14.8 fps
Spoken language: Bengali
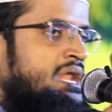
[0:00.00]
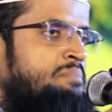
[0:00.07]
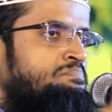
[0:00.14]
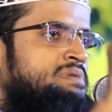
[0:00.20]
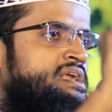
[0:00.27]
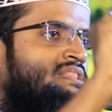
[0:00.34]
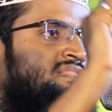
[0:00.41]

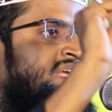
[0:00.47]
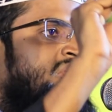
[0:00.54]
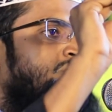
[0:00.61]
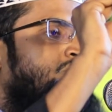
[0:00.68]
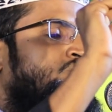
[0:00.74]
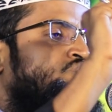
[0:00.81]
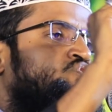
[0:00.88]
নাম্বার
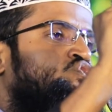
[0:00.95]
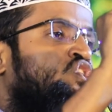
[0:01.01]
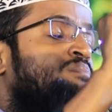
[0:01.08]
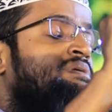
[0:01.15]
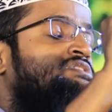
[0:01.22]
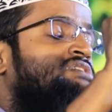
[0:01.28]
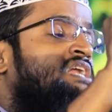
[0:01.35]
তিন বন্ধু
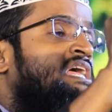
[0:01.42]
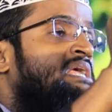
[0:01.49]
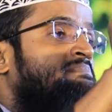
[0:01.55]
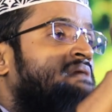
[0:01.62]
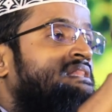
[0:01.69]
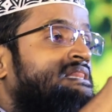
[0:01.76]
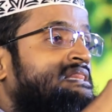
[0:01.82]
হবে যারা
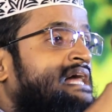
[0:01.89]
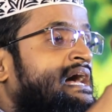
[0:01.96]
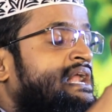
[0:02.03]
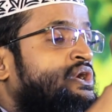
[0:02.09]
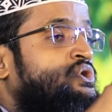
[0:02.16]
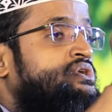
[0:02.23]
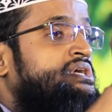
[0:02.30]

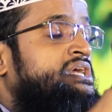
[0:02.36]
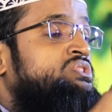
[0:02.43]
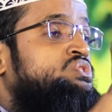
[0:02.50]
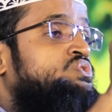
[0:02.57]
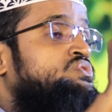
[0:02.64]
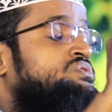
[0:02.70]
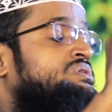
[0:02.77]
ইমানদার
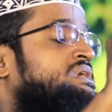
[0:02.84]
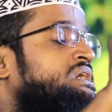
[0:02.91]
কিন্তু